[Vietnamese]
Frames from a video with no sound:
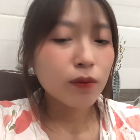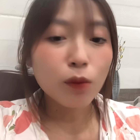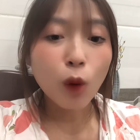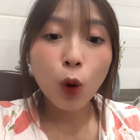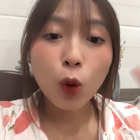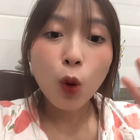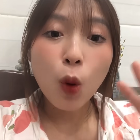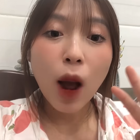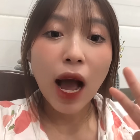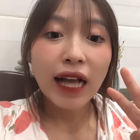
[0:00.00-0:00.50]

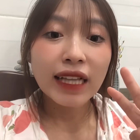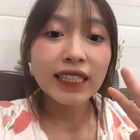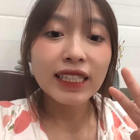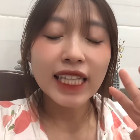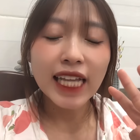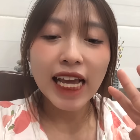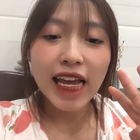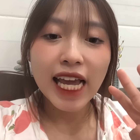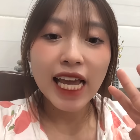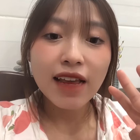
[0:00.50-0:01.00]
bốn quả như
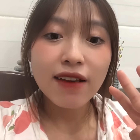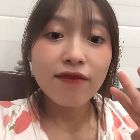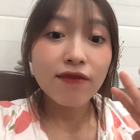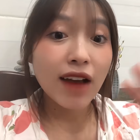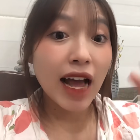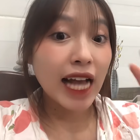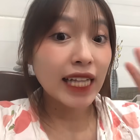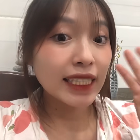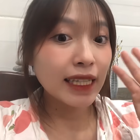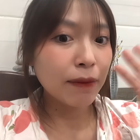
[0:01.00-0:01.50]
thế
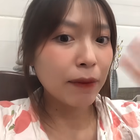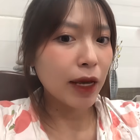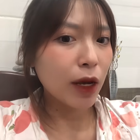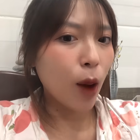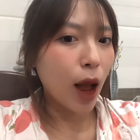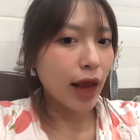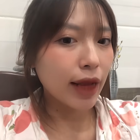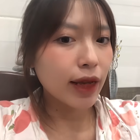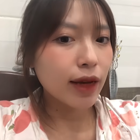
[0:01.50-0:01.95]
và xem kết quả